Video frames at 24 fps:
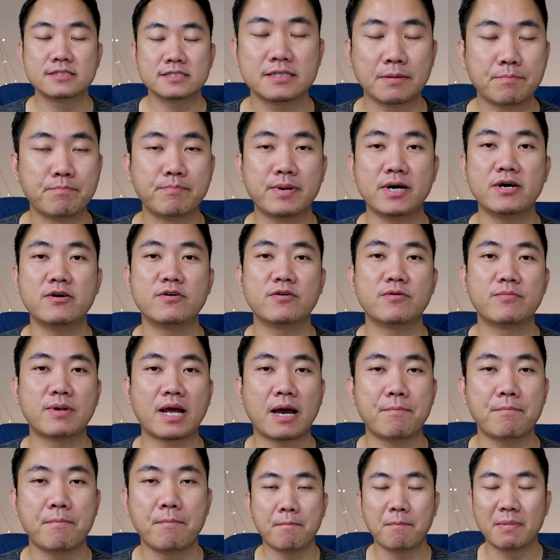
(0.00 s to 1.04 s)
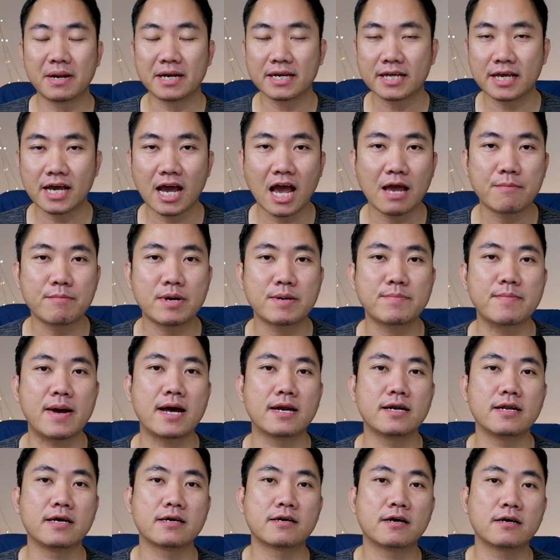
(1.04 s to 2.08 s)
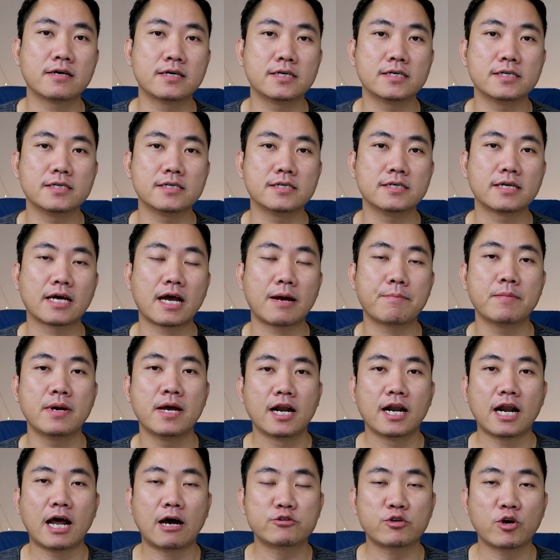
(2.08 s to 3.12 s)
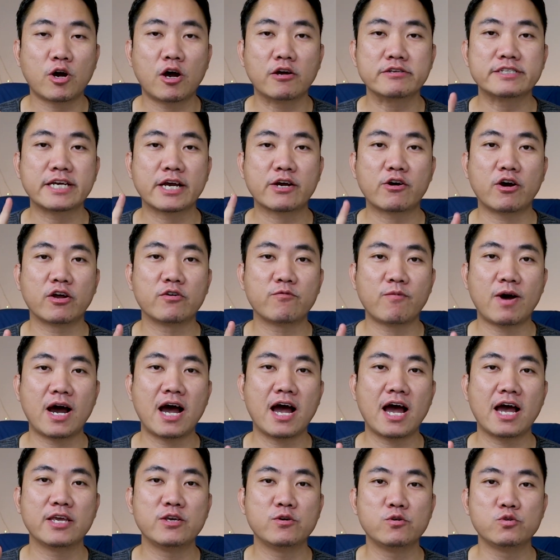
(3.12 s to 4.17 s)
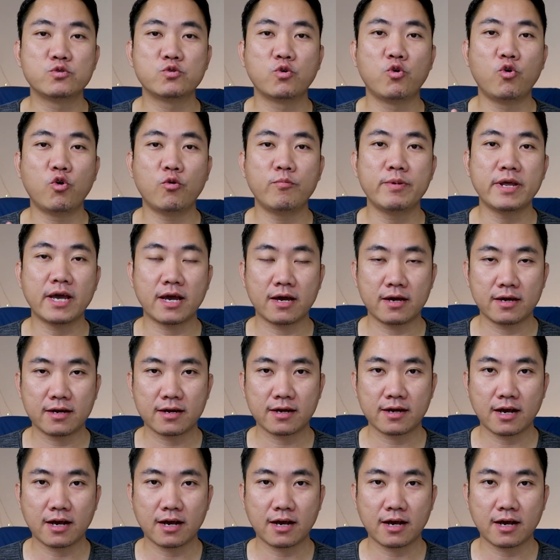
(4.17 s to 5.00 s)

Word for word: simple นะครับมันง่ายมาก ๆ เลยก็คือนะครับ เราต้องเข้าใจก่อนว่า YouTube เนี่ย